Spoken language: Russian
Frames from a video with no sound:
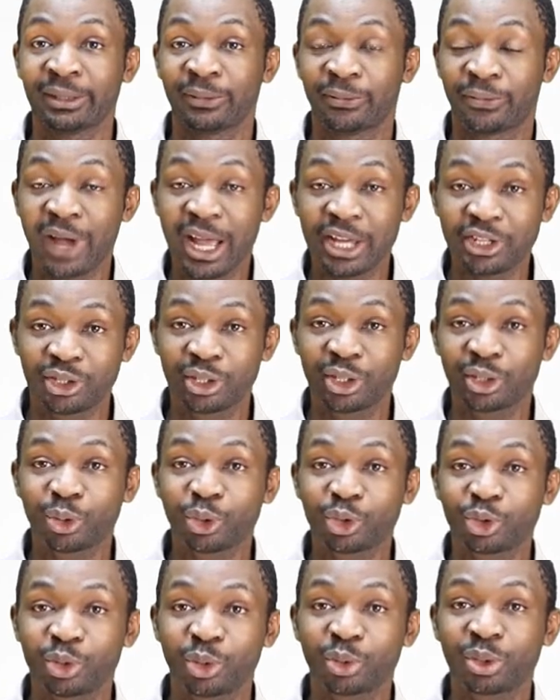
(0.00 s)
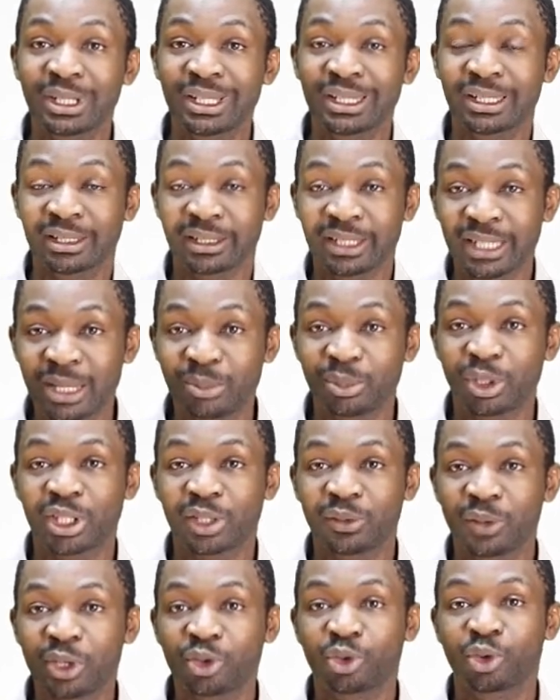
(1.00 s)
Важно то, что ты, кем ты
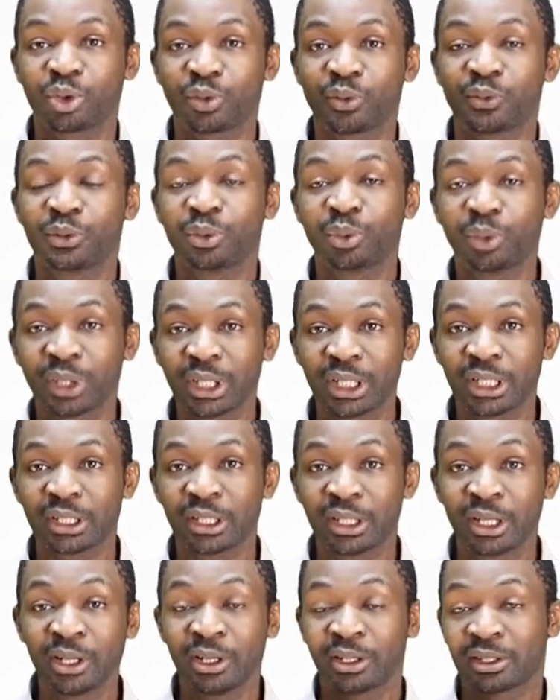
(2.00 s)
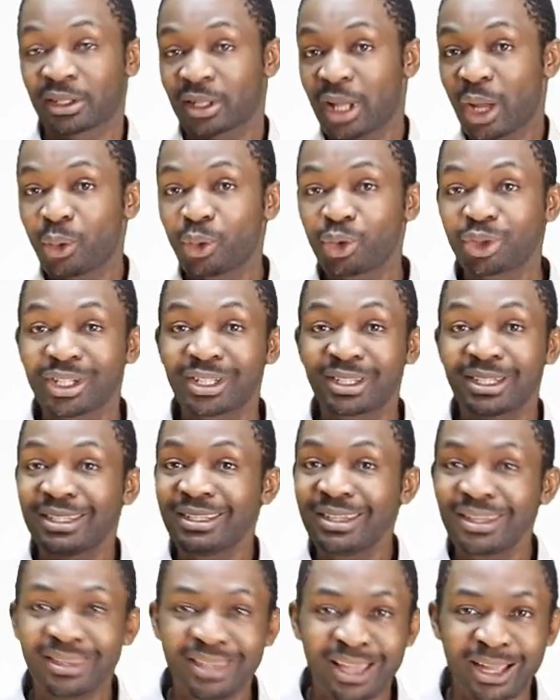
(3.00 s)
себя чувствуешь внутри. Снаружи ты
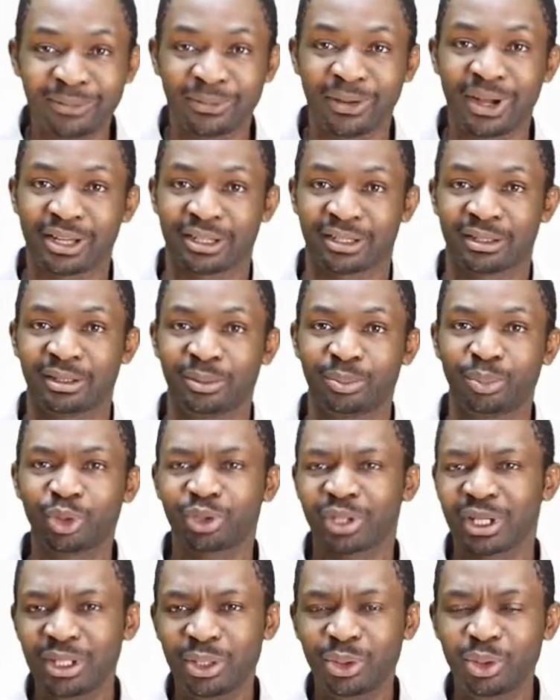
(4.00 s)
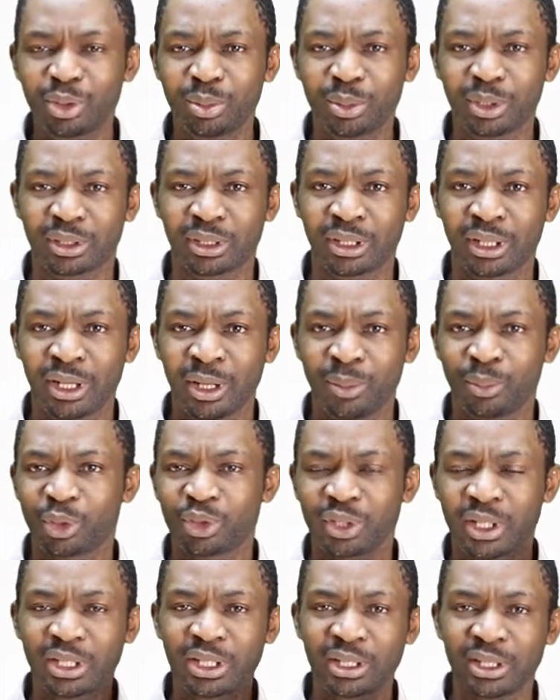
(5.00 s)
не так важен. Пусть они думают,
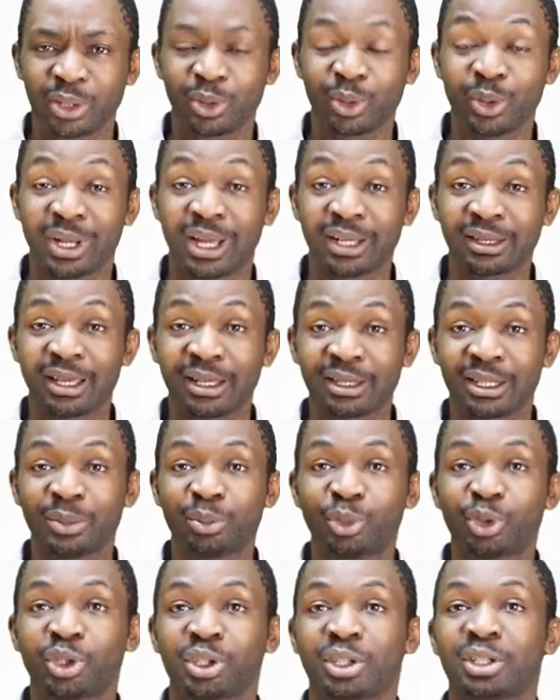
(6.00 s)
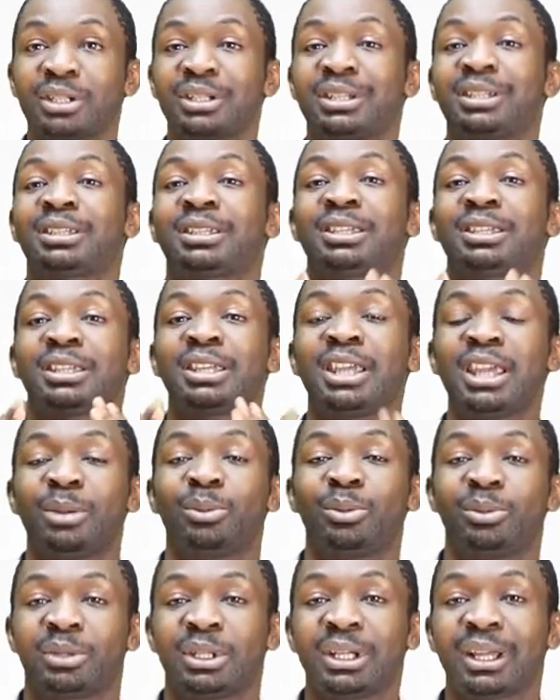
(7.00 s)
пусть они, ну когда ты будешь
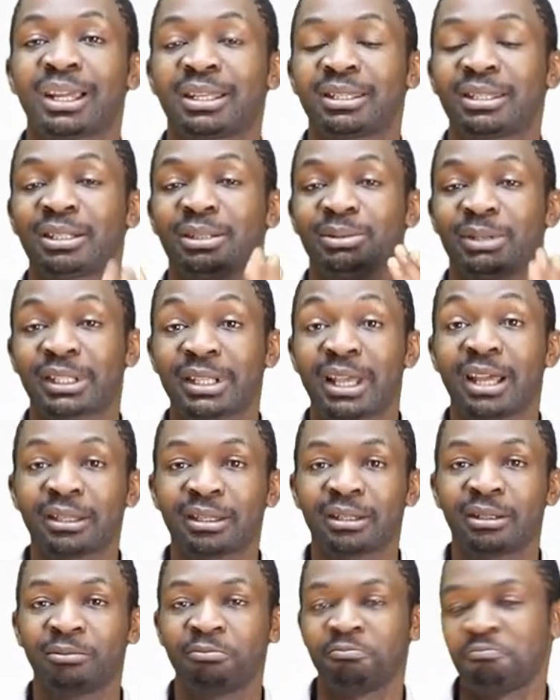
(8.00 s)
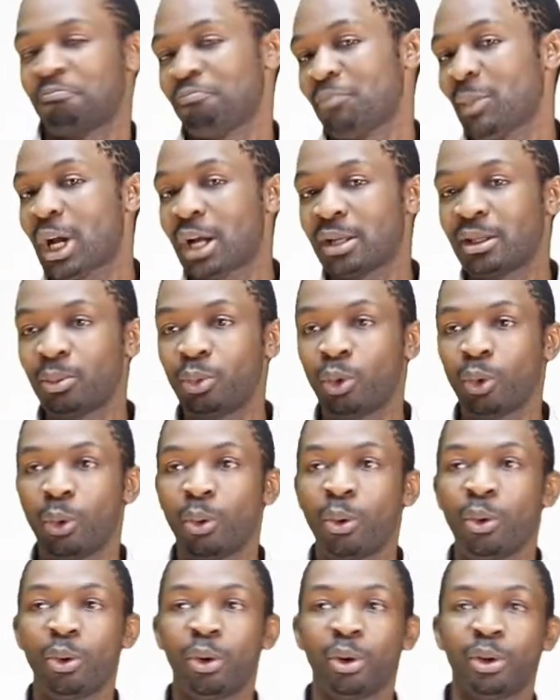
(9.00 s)
кем ты хотел стать, они бы,
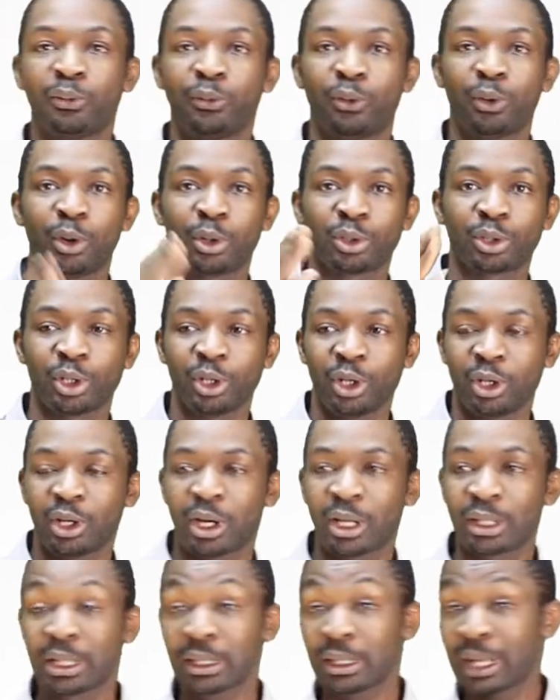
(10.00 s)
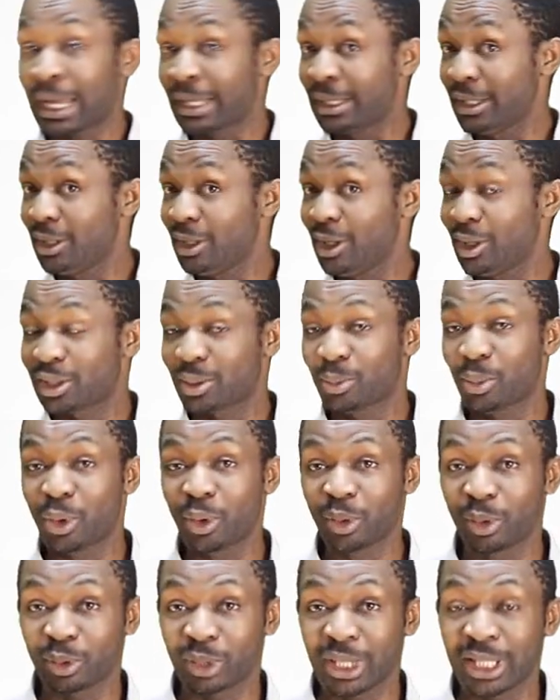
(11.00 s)
ой, вот, а, они не
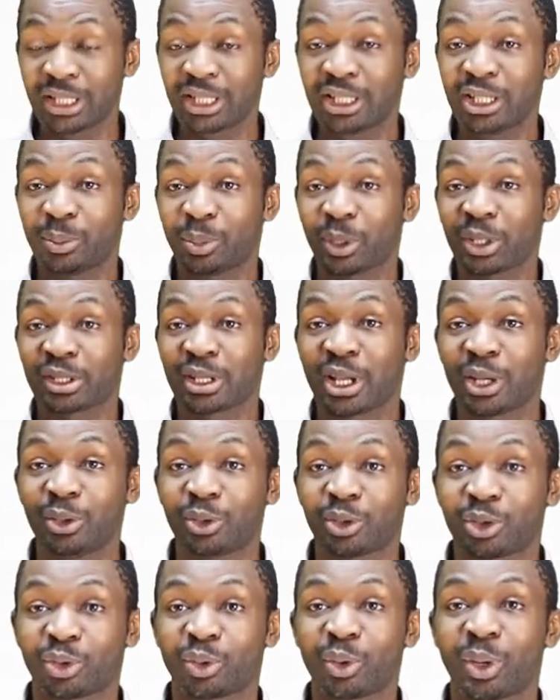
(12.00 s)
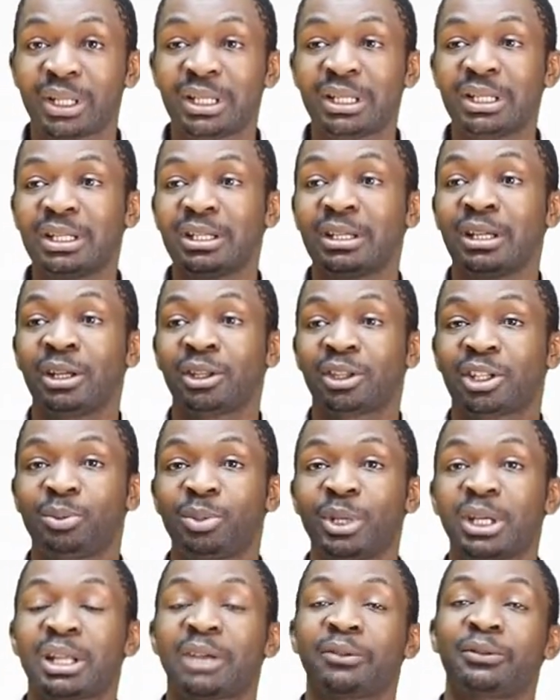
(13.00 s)
смогут, они не признают, что они
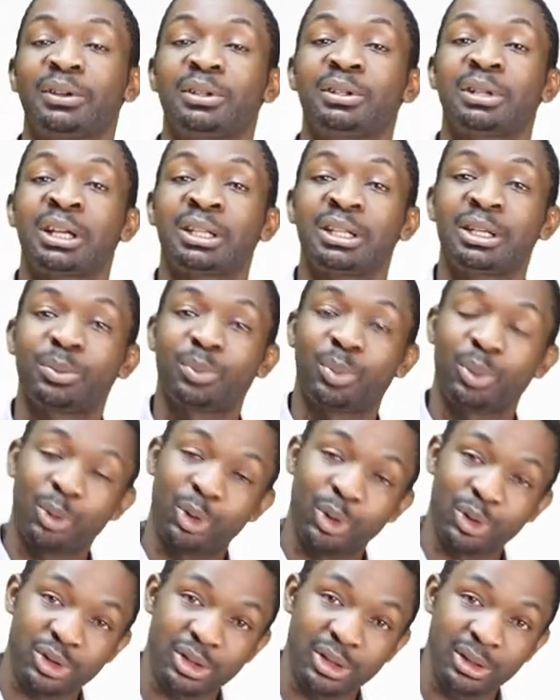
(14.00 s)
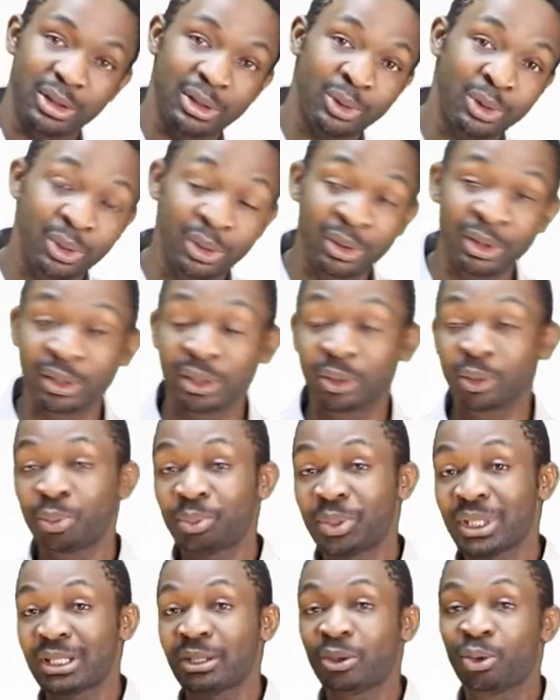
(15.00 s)
тебе, они просто э,
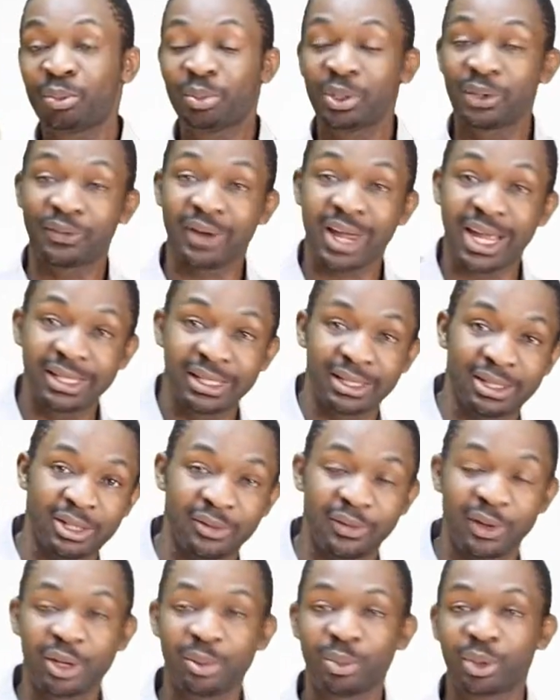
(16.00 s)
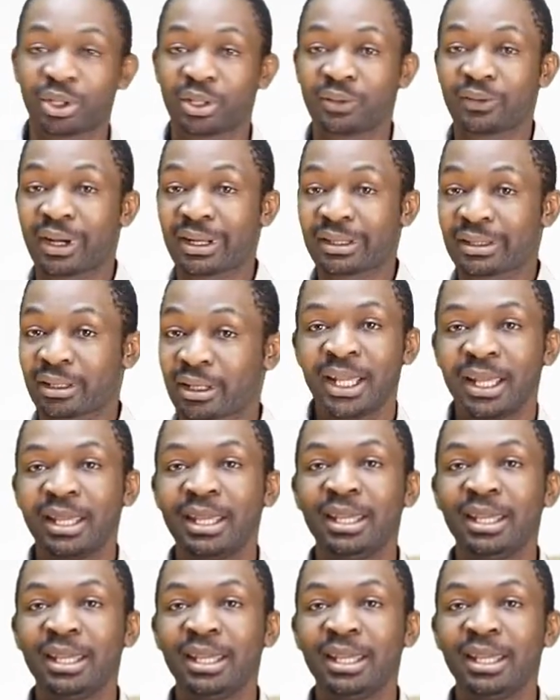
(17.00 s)
убили, убивали твою мотивацию.